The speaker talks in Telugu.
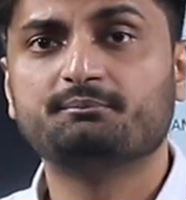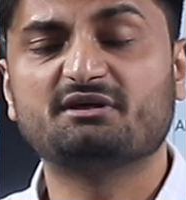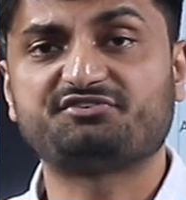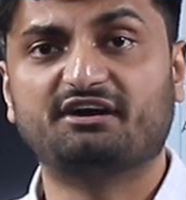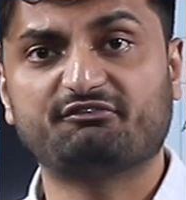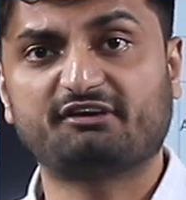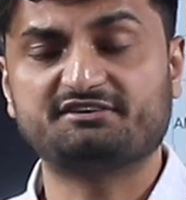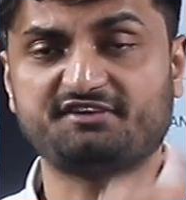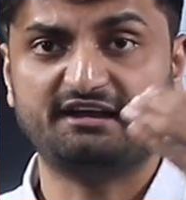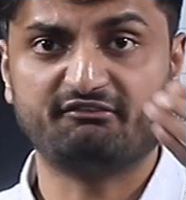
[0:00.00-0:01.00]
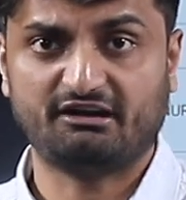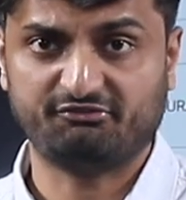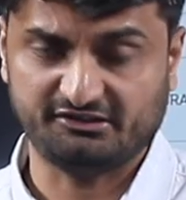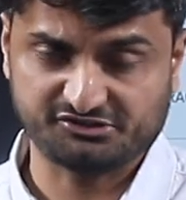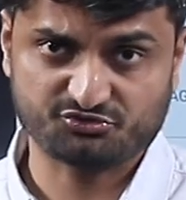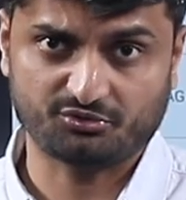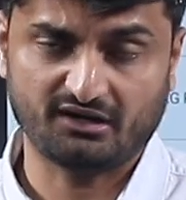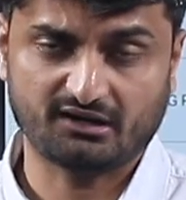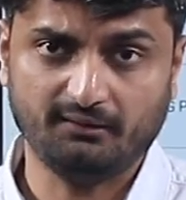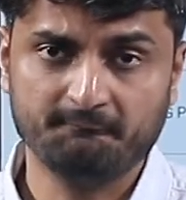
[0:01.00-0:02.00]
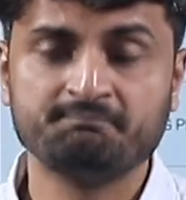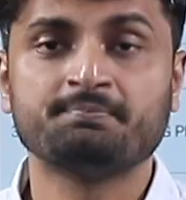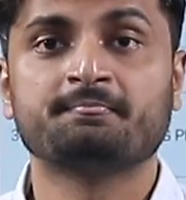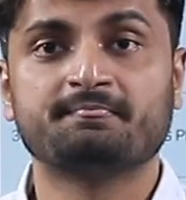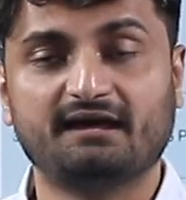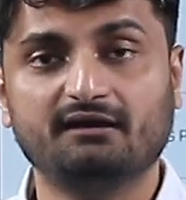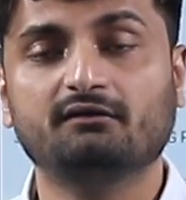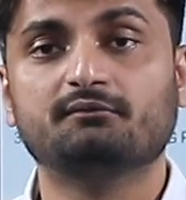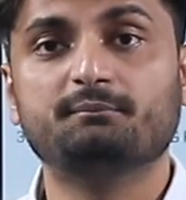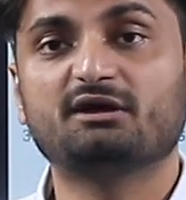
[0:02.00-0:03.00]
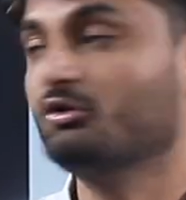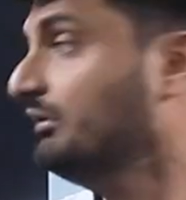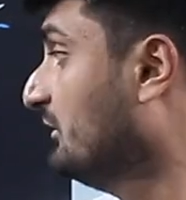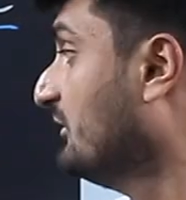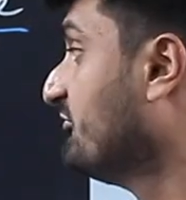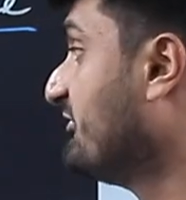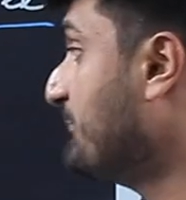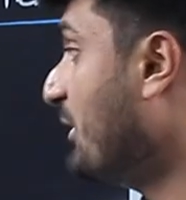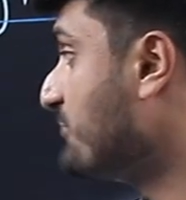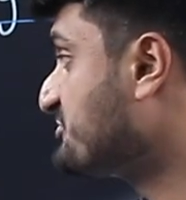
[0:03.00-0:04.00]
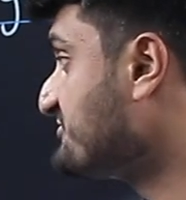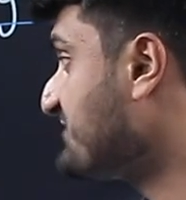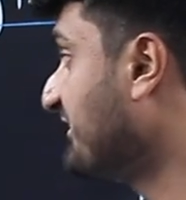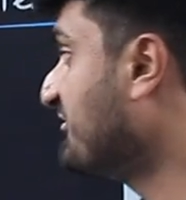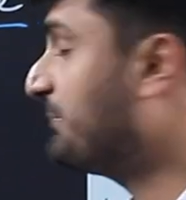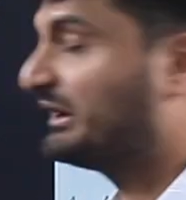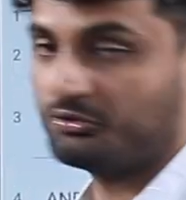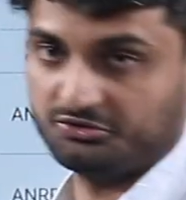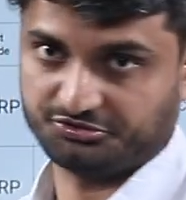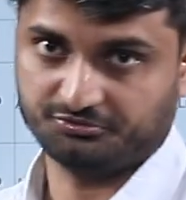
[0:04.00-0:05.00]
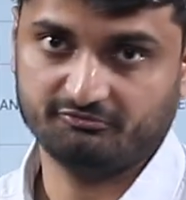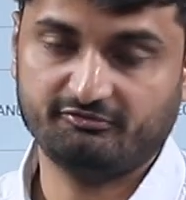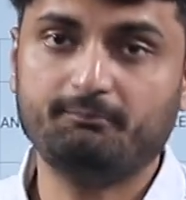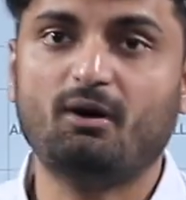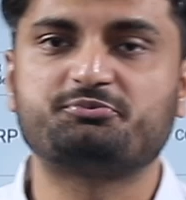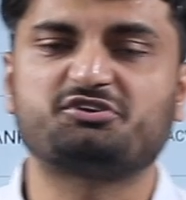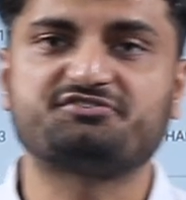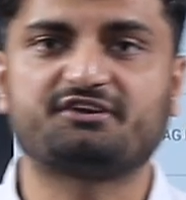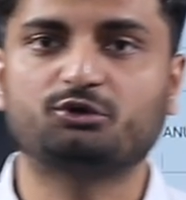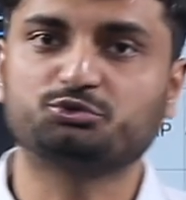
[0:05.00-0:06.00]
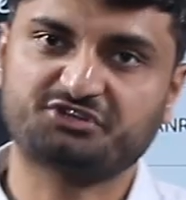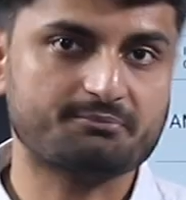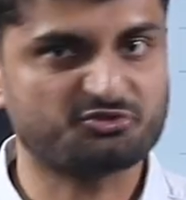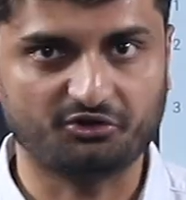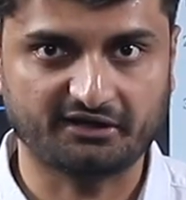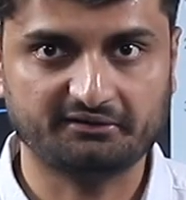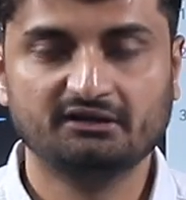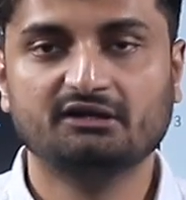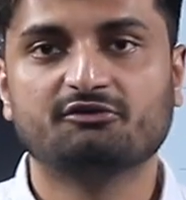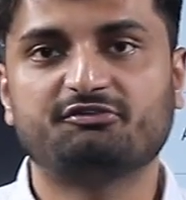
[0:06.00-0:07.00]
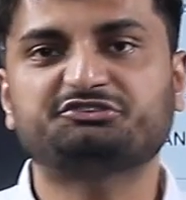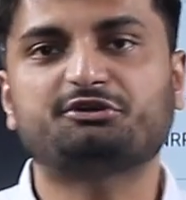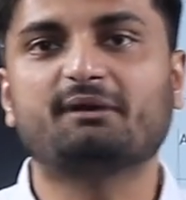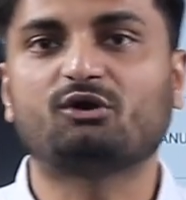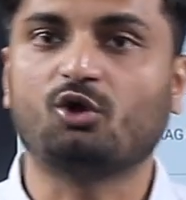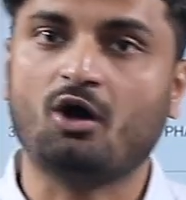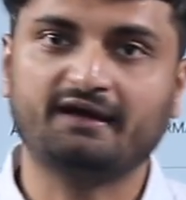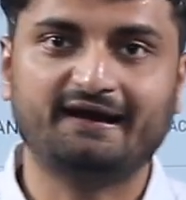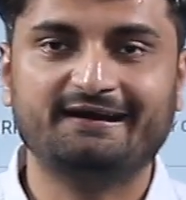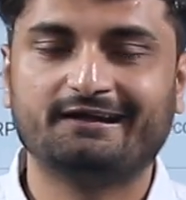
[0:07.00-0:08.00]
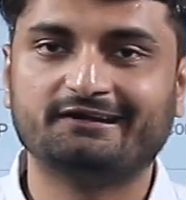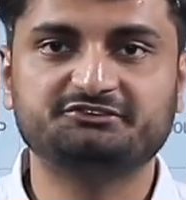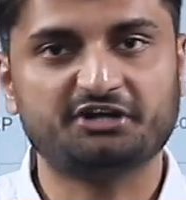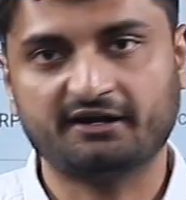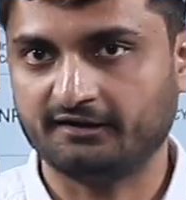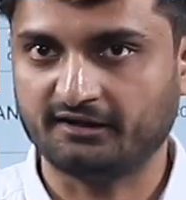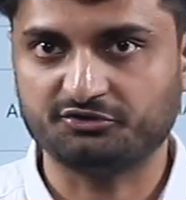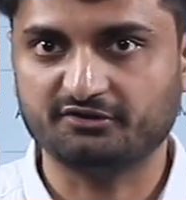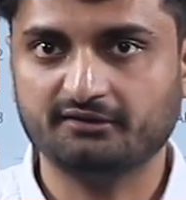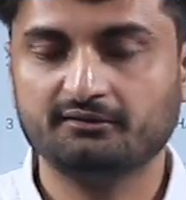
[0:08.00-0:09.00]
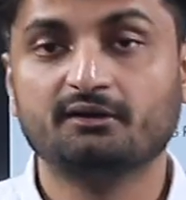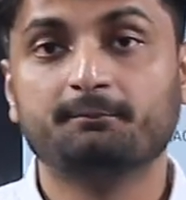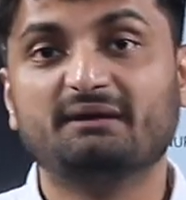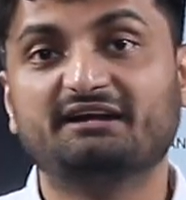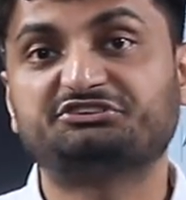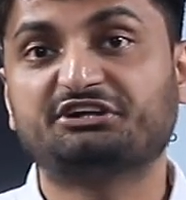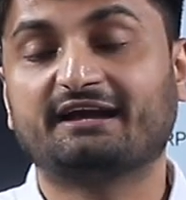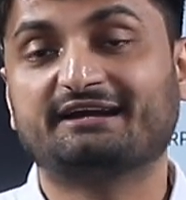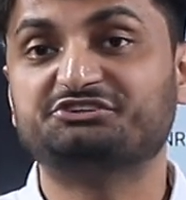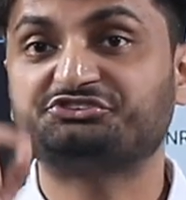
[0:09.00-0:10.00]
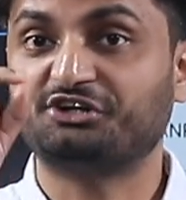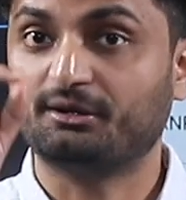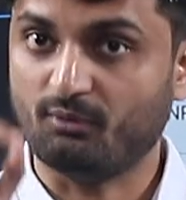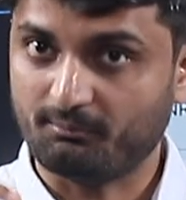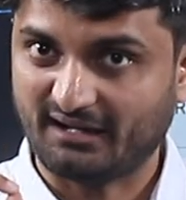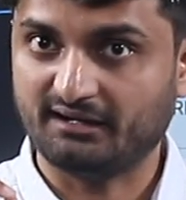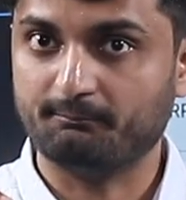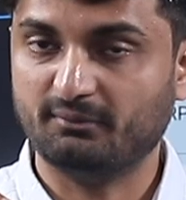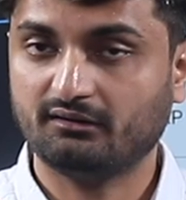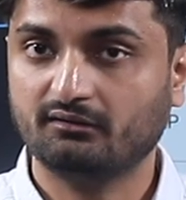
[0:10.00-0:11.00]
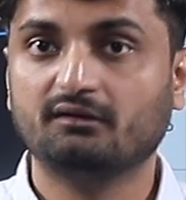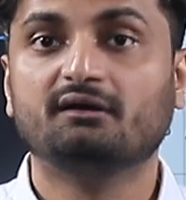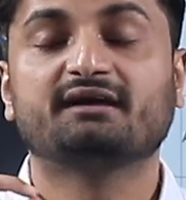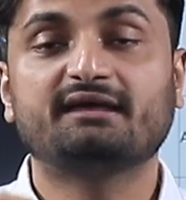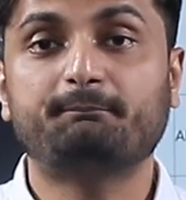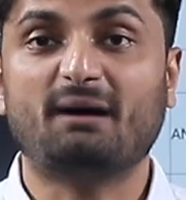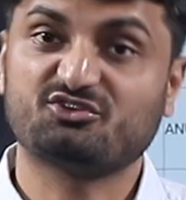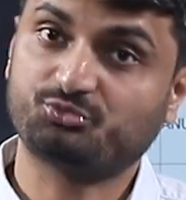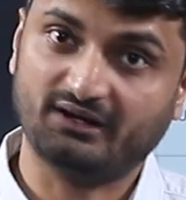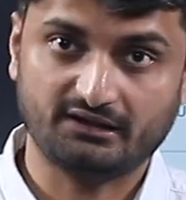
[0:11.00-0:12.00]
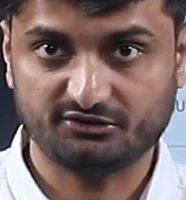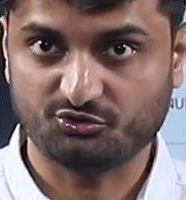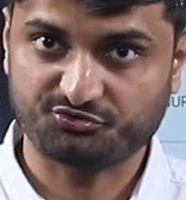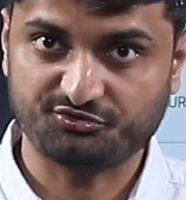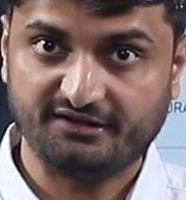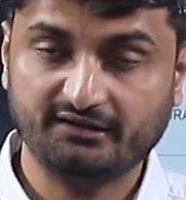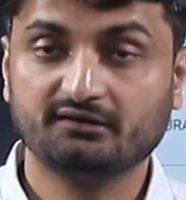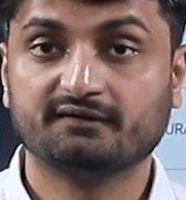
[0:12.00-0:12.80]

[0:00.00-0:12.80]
మీరు సర్టిఫికేట్స్ అన్నీ వెరిఫై చేసుకున్నాక దెన్ మీకు వెబ్ ఆప్షన్స్ అనేవి పెట్టుకోవచ్చు వెబ్ ఆప్షన్స్కి టూ స్టెప్స్ ఉంటాయి ఫస్ట్ మీకు లాగిన్ ఐడి అనేది జనరేట్ అవుతుంది మీరు ఇచ్చిన రిజిస్టర్డ్ మొబైల్ నెంబర్కి పాస్వర్డ్ అనేది వస్తుంది